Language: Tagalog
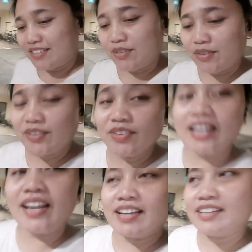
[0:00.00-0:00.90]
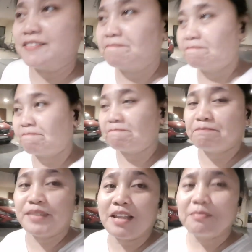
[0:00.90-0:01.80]
So ano na lang.
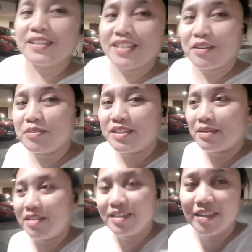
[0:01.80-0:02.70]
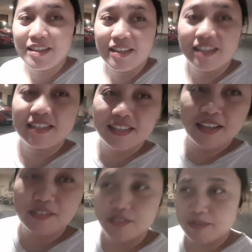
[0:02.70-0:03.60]
Malapit na ako sa sa
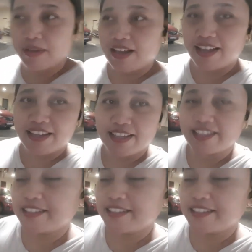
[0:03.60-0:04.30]
ano sa bahay.